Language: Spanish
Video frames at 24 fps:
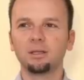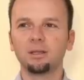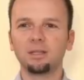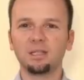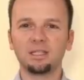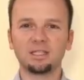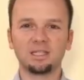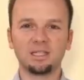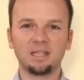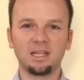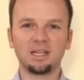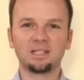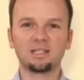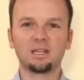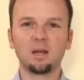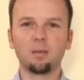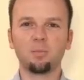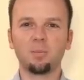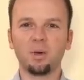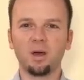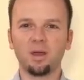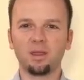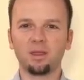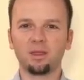¿Deseas
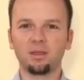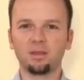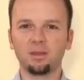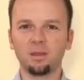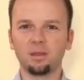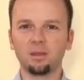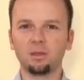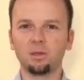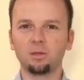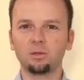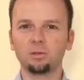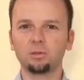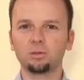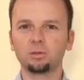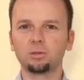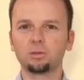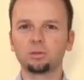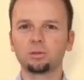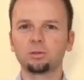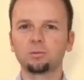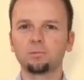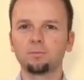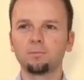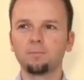la paz de Dios?
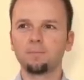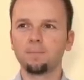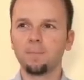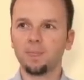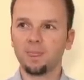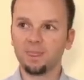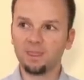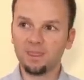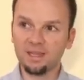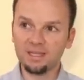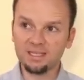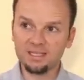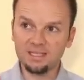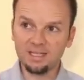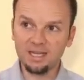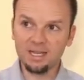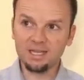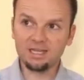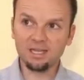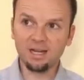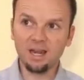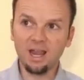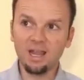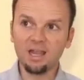
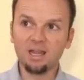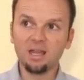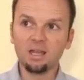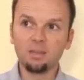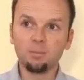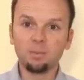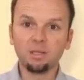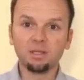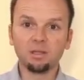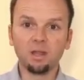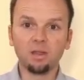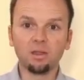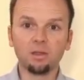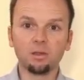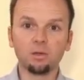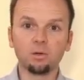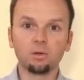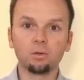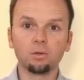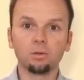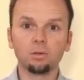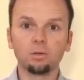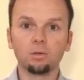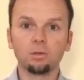¿Deseas la
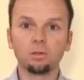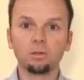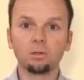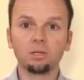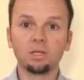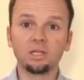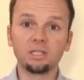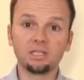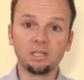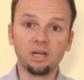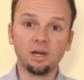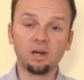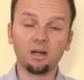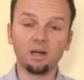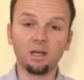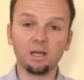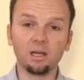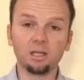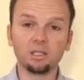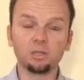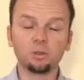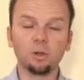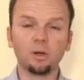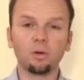ilimitación, que es el
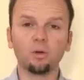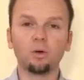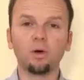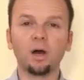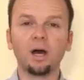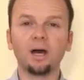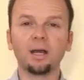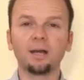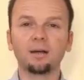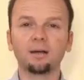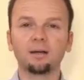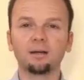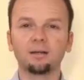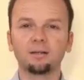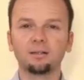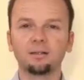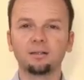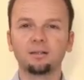regreso al hogar?